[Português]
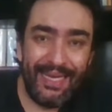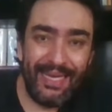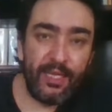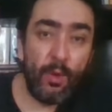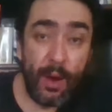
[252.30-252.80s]

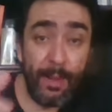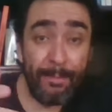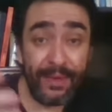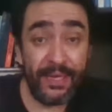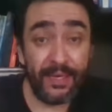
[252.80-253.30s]
Então há uma
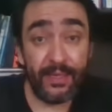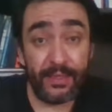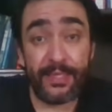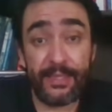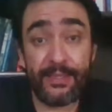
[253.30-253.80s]
briga
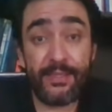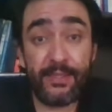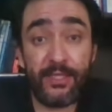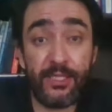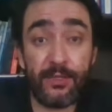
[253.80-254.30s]
né, nesse
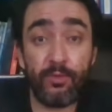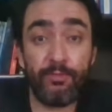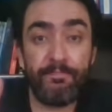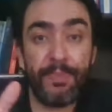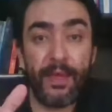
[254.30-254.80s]

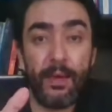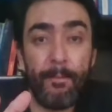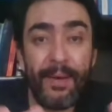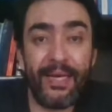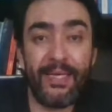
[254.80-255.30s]
sentido
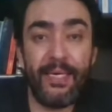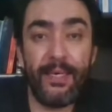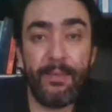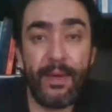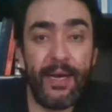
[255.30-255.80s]
para
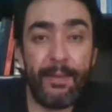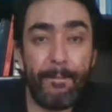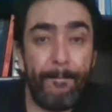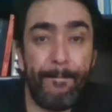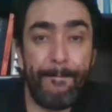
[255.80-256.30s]
que
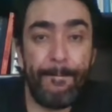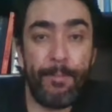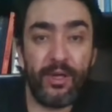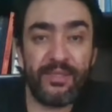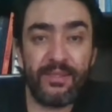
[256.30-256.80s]
é,
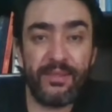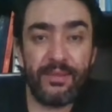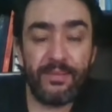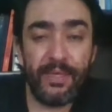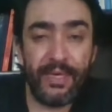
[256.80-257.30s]
possa
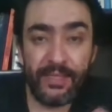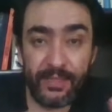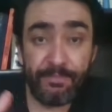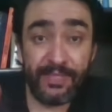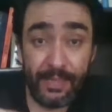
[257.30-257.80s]
é, né,
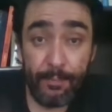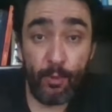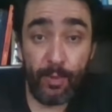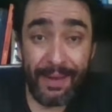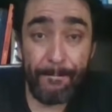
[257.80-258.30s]
sempre
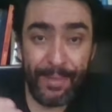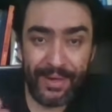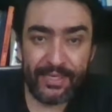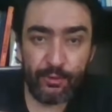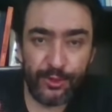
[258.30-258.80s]
um,
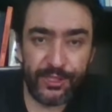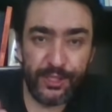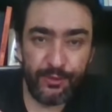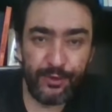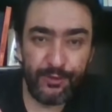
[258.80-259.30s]
campanhas no um
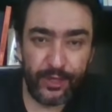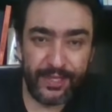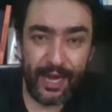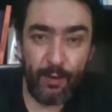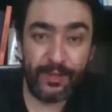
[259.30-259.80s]
incentivo de
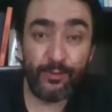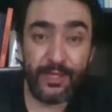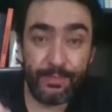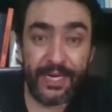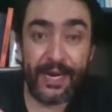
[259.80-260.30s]
votar, ao mesmo
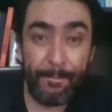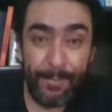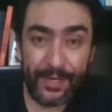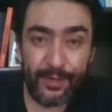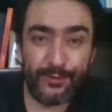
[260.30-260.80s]
tempo que
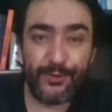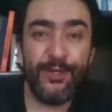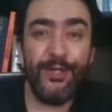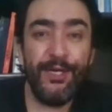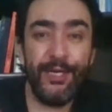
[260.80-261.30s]
campanhas,
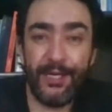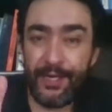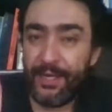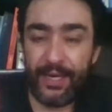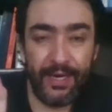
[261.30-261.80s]

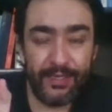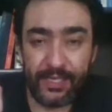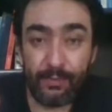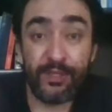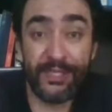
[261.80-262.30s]
ah,
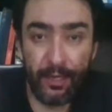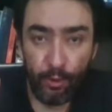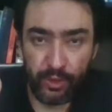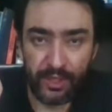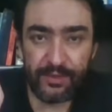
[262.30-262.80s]
digamos,
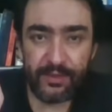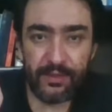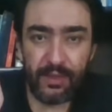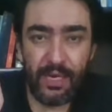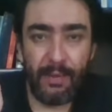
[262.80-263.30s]

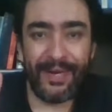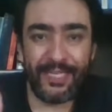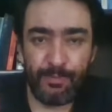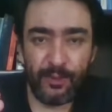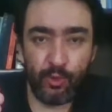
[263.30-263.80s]
neutras, para que
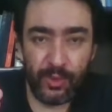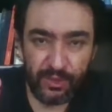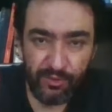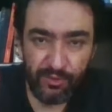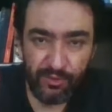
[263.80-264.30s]
as
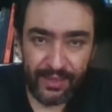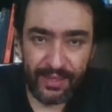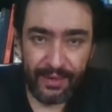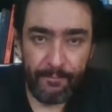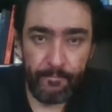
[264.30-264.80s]
pessoas
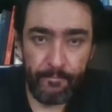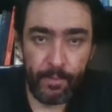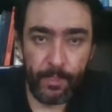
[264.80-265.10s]
votem,